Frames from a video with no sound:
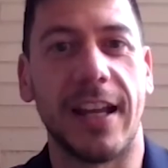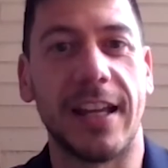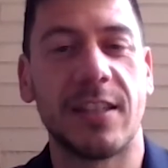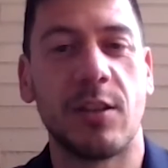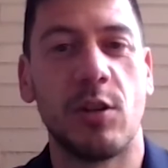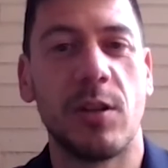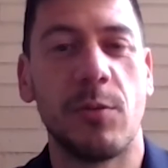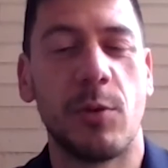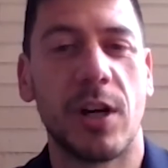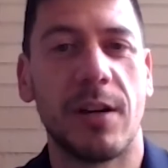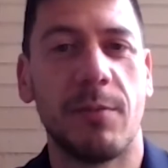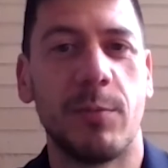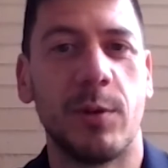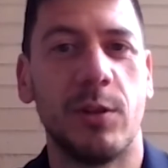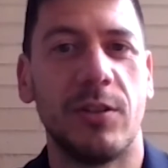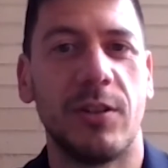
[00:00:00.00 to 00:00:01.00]
En este último
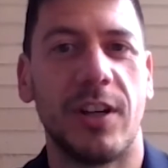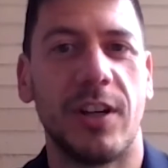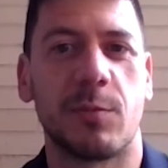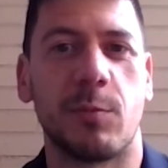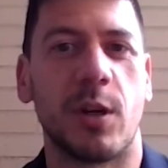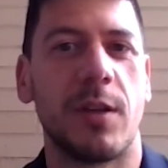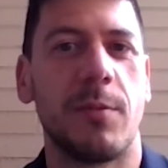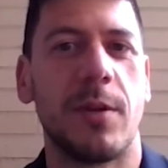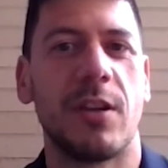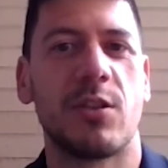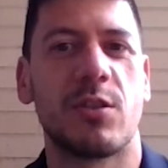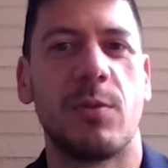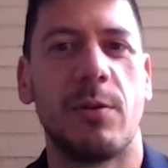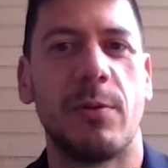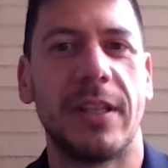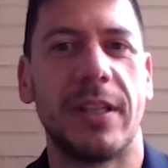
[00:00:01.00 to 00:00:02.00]
campo, Expoquimia
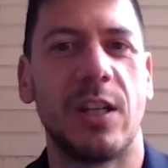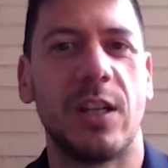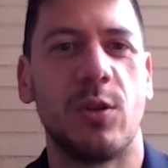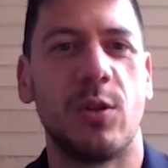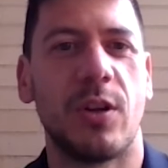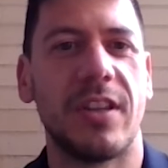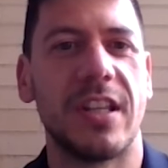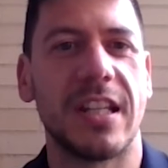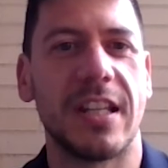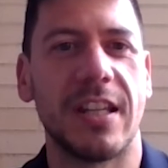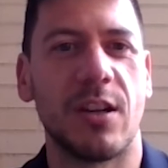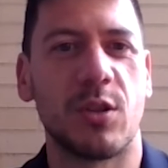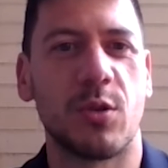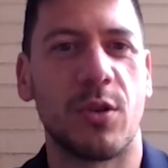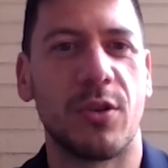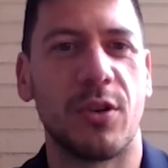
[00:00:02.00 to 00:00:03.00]
2021 ha
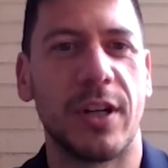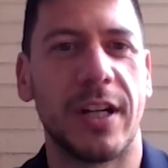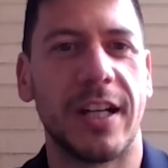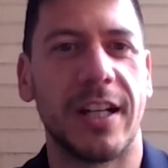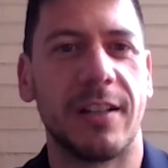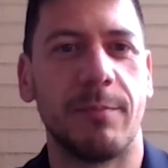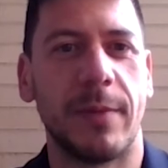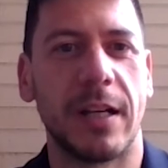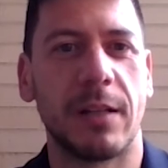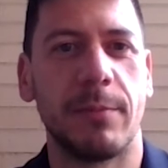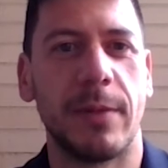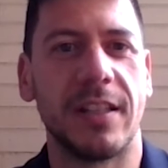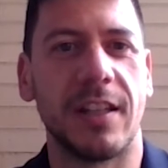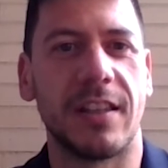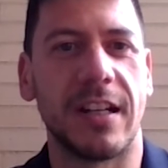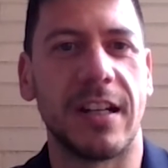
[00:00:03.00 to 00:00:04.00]
diseñado su zona MAC
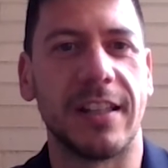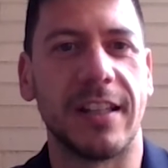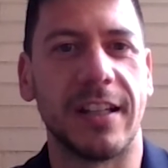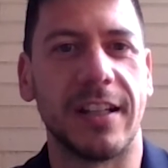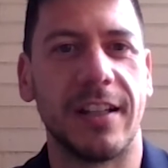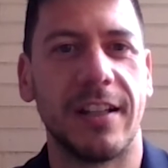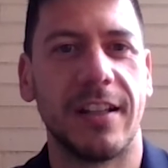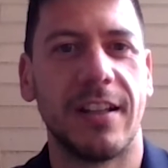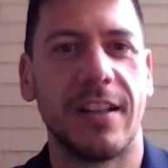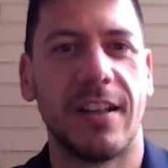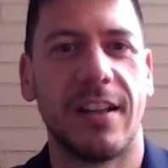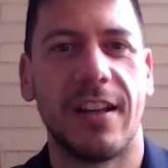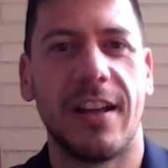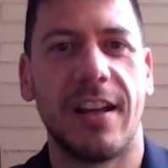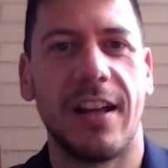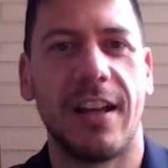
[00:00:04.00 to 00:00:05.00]
2030,
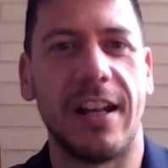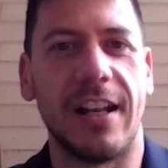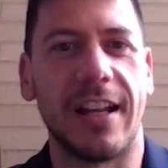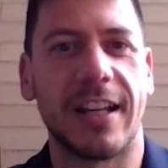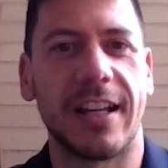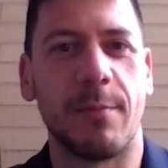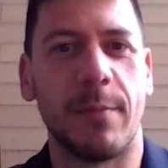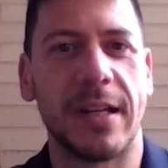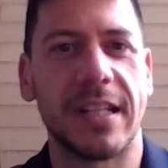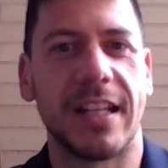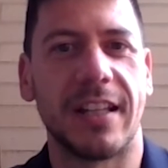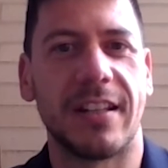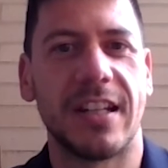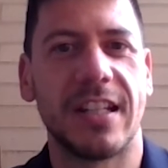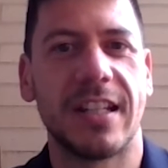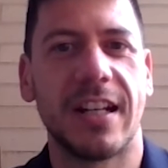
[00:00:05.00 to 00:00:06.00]
en la que en
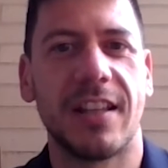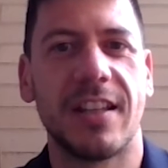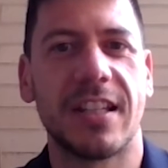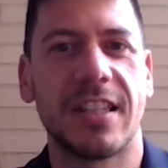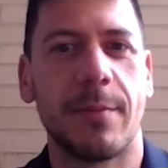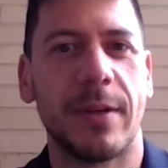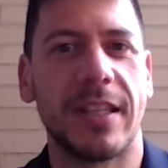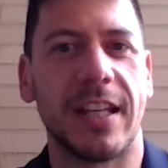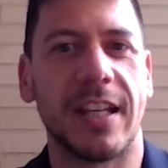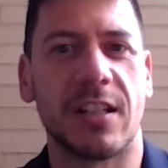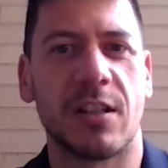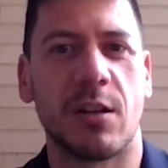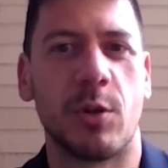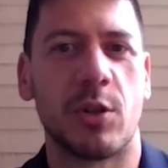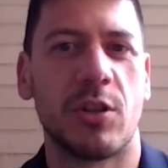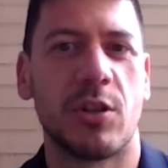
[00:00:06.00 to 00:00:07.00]
base a tres grandes
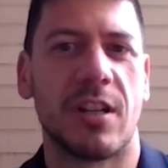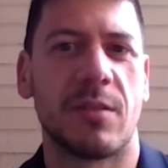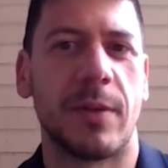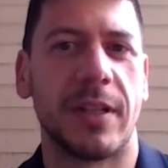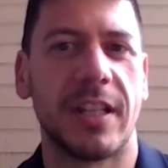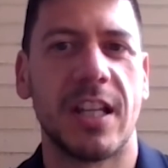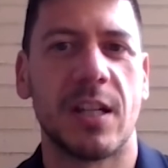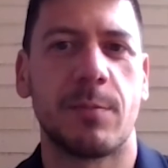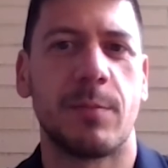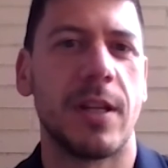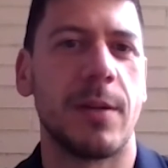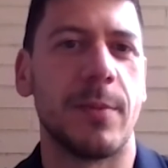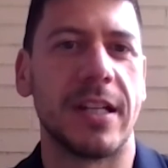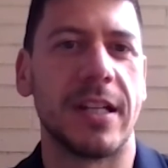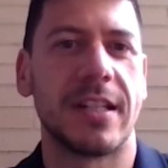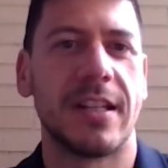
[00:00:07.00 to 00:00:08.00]
temáticas como son las materias
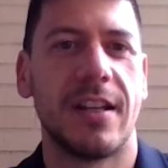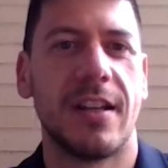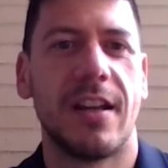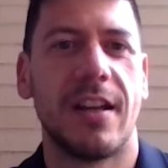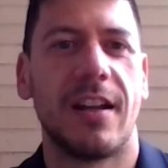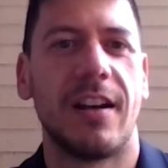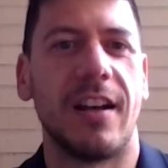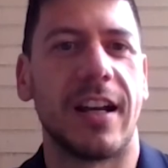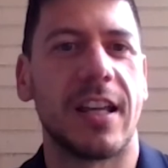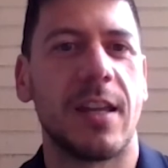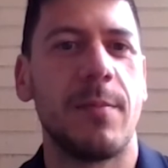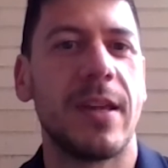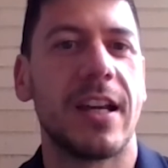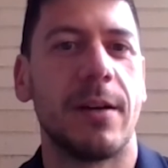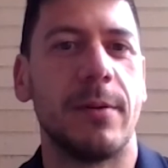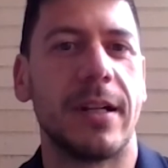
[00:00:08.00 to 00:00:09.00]
primas, la
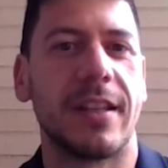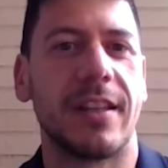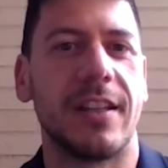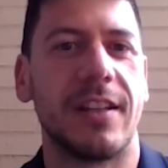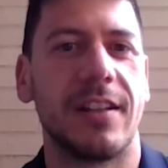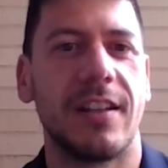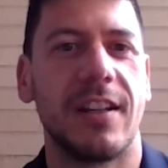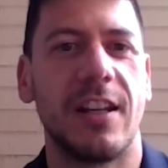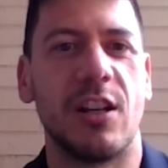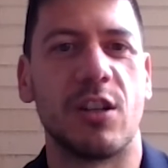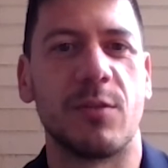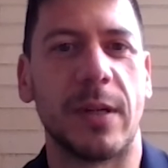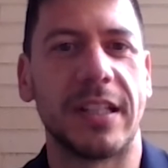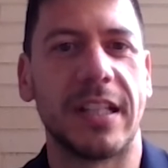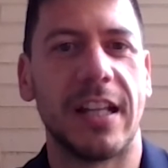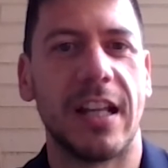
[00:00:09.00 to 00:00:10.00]
química verde y
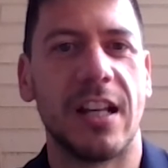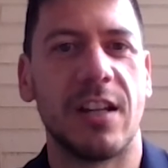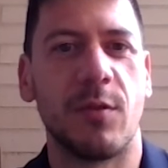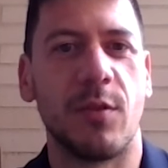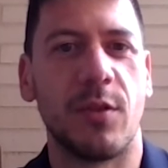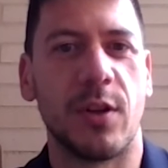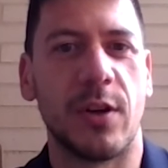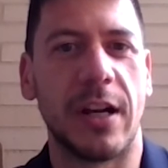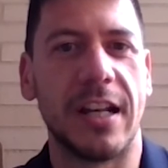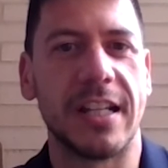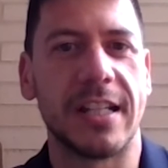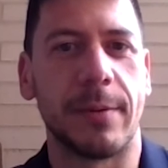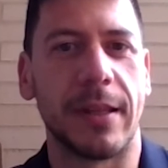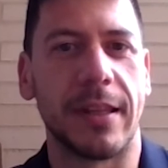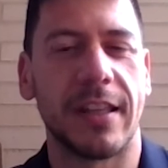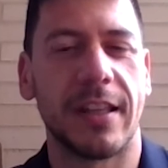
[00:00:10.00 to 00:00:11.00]
los materiales
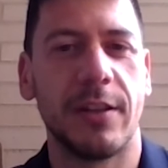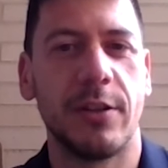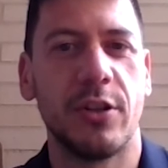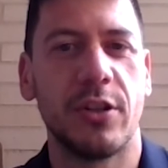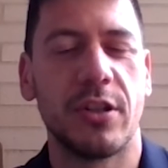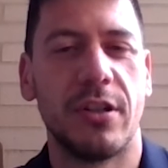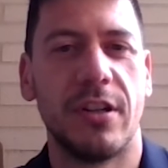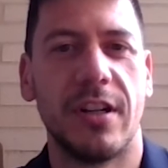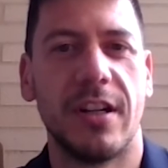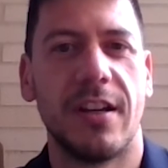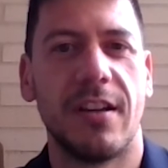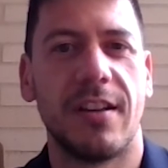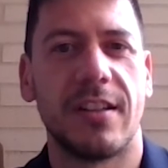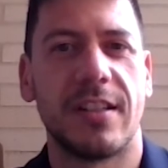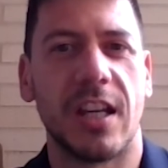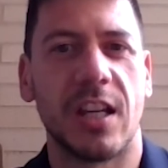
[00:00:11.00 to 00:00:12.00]
funcionales avanzados,
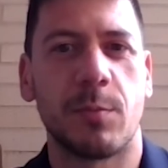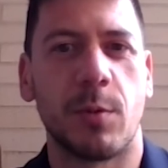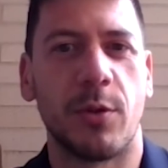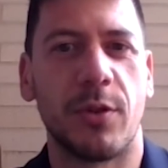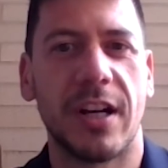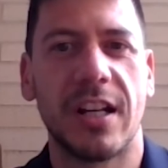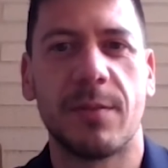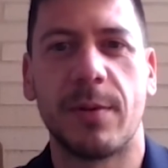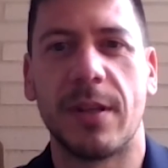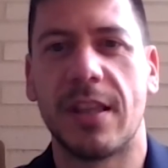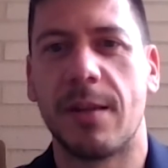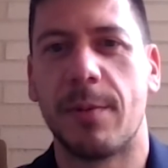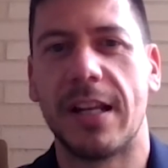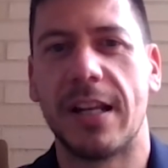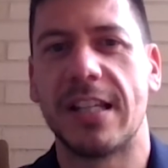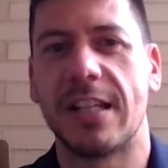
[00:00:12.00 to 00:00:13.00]
se expondrán las
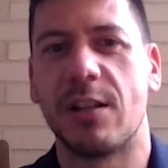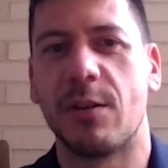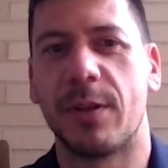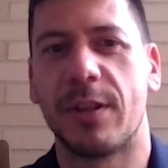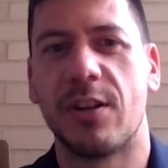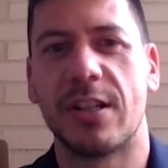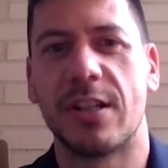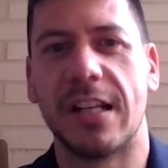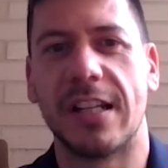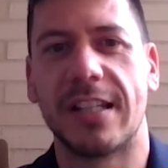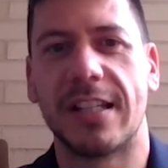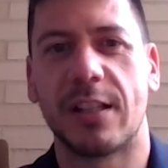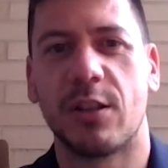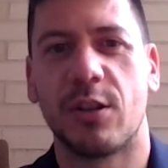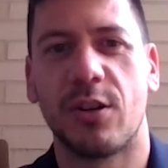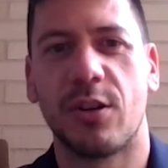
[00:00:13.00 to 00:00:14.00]
principales innovaciones del
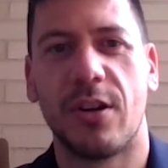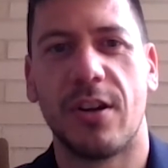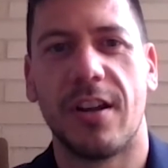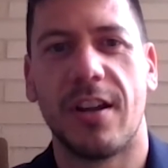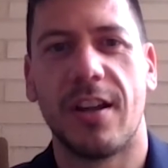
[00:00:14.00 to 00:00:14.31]
sector